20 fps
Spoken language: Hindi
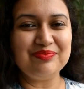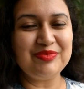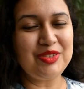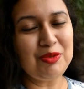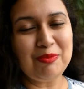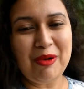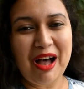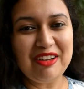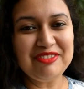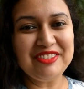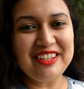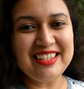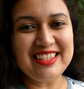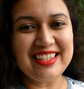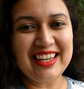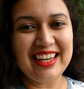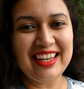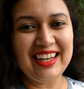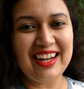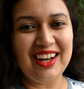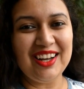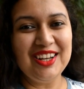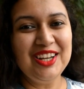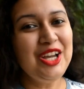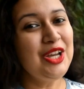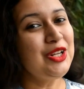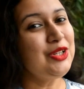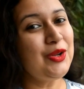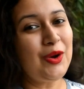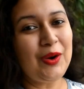तो माफ़ कीजिएगा
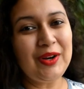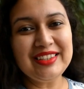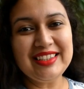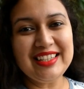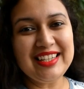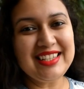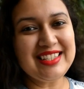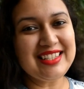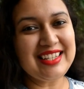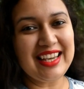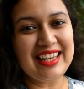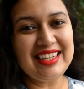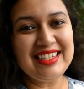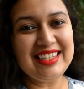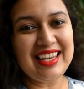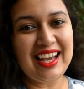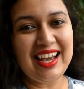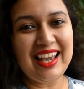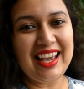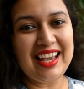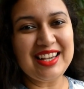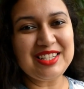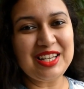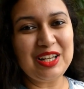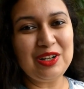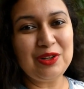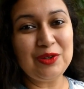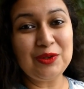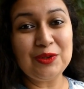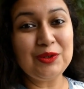नॉर्थ ईस्ट इंडिया ऐसे
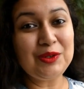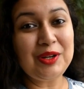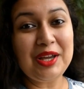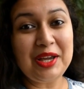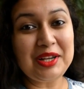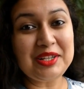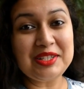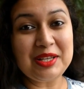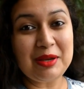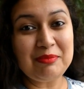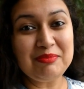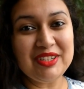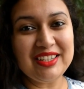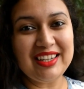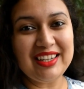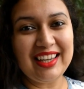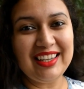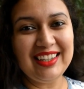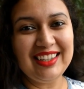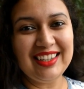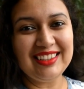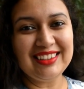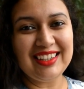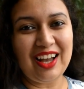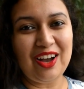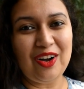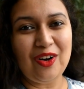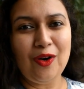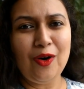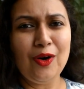लोगों को एक्सेप्ट नहीं करता
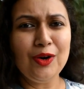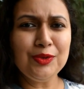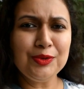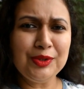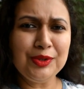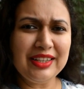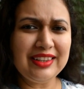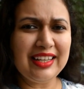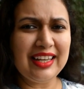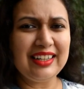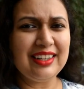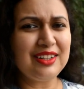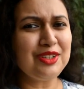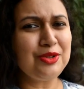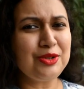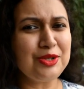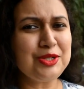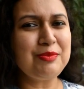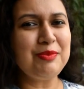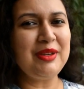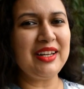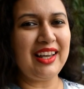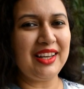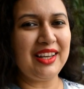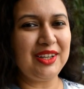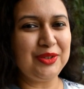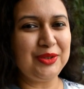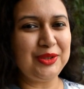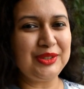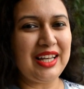और उन्हें देखकर खुश भी
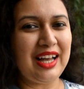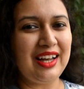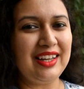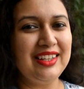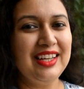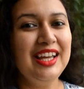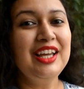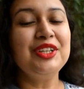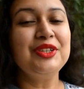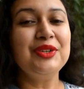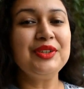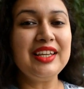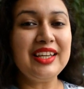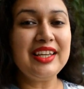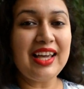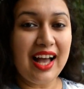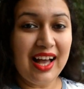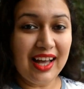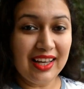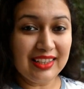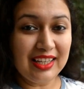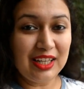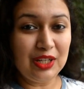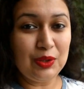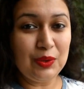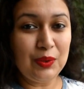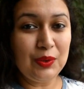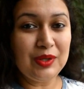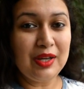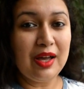नहीं होता क्योंकि यहाँ के
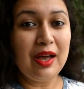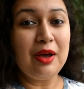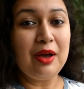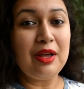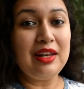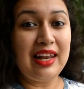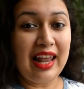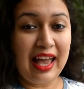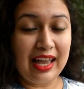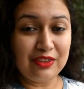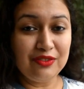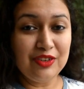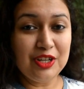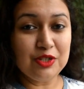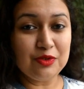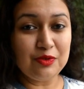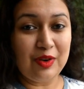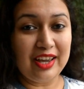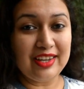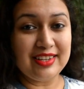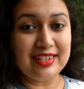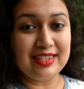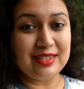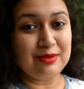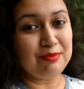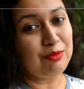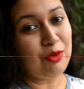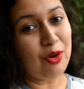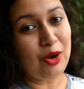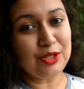लोग लैंग्वेज वाइज
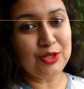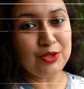बहुत